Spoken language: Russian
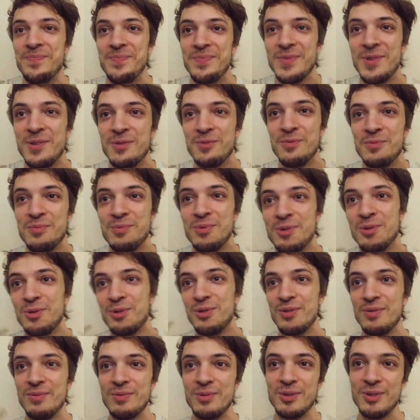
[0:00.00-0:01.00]
Ну,
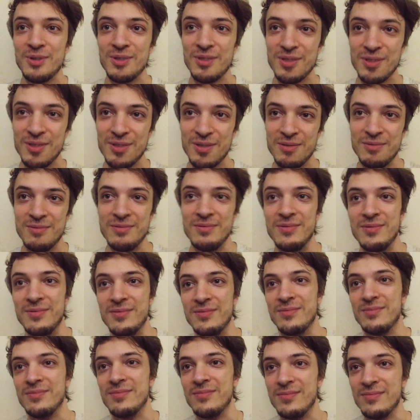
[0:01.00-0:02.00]
просто вот э,
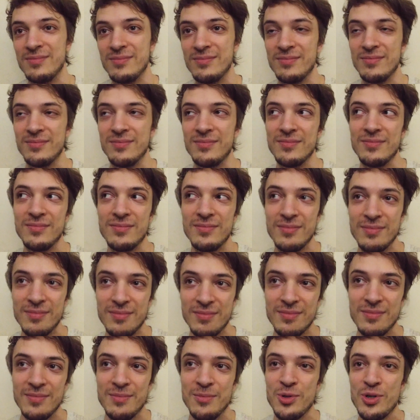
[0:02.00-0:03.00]

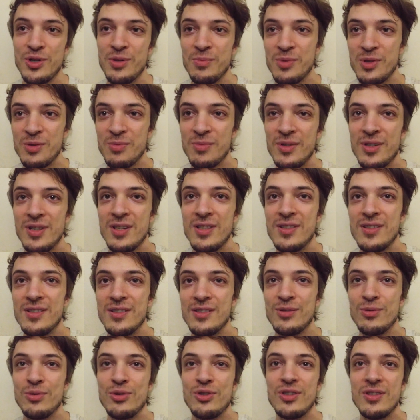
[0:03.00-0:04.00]
можно посмотреть
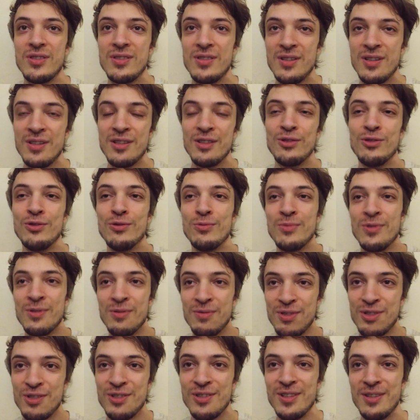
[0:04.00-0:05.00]
с точки зрения
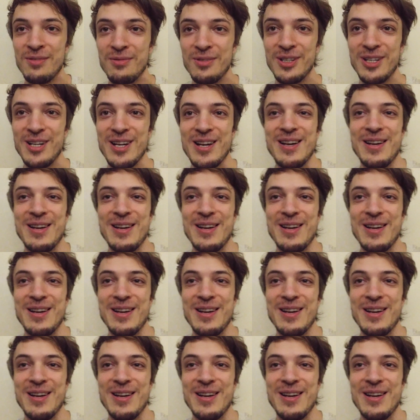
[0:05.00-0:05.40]
доброго человека,